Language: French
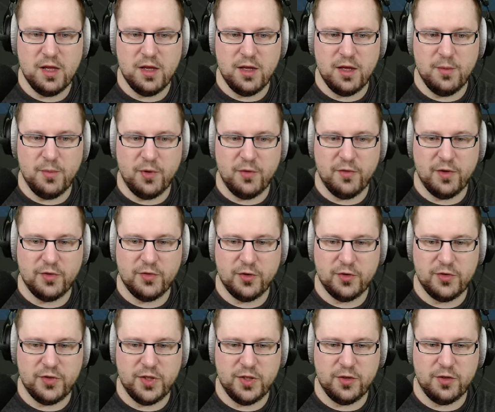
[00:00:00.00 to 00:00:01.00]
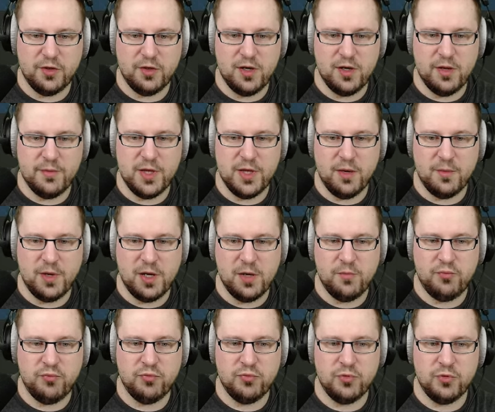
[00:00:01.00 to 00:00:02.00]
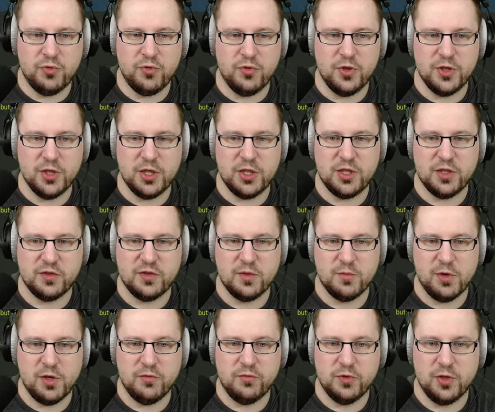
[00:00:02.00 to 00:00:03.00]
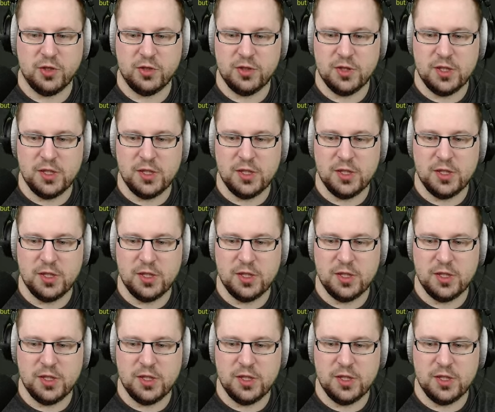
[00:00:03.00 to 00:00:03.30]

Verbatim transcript: Et eh ben on va sortir euh, la mini amal pour Henrik euh, Enrique Acebal, voilà.